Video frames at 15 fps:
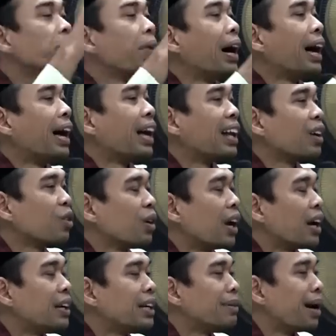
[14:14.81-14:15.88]

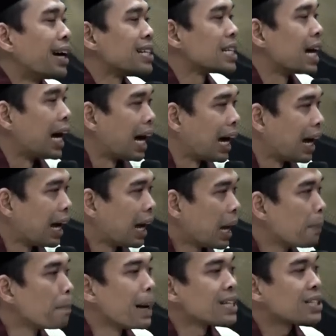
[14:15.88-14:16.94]
barulah dimasak
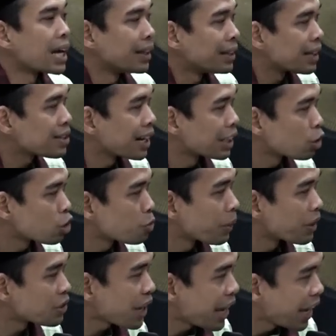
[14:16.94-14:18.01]
masaknya
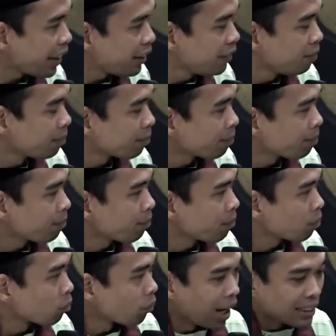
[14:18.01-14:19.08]

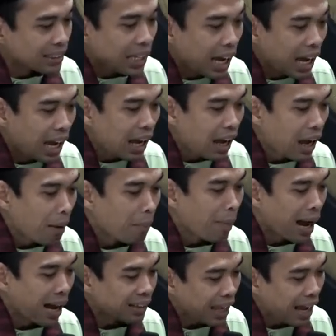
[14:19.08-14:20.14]
100% masak
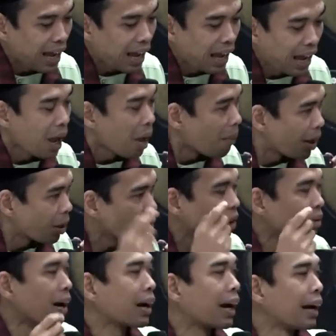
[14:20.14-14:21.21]
matang baru
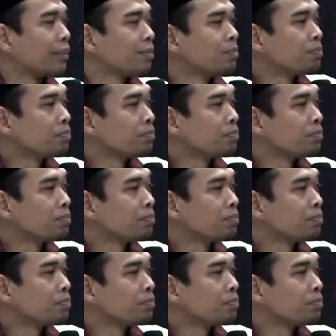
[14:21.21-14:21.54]
dimakan